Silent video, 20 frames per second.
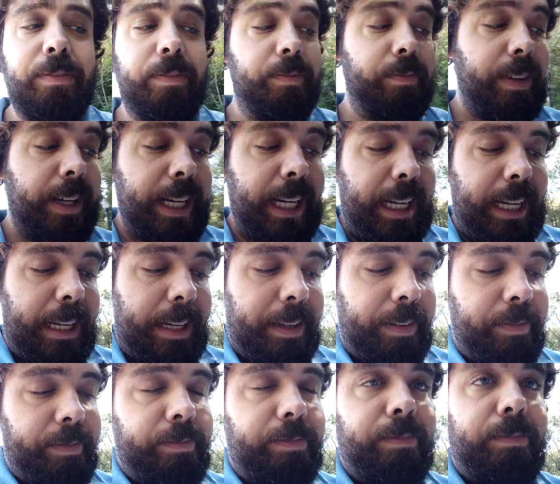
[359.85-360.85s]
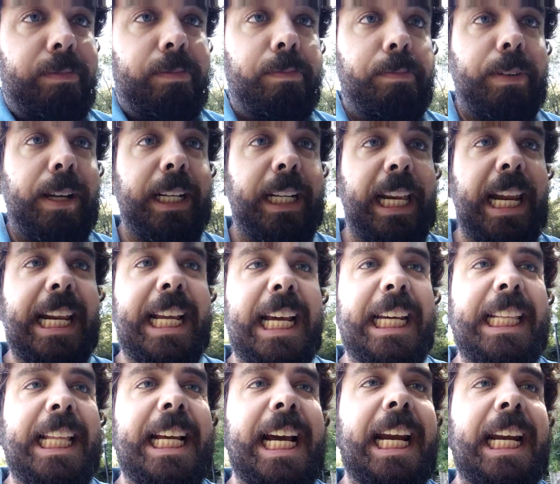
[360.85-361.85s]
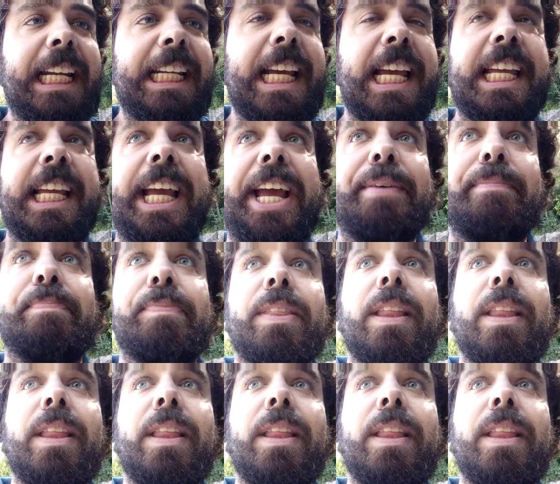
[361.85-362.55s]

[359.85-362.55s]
para, para querer castigarlas es que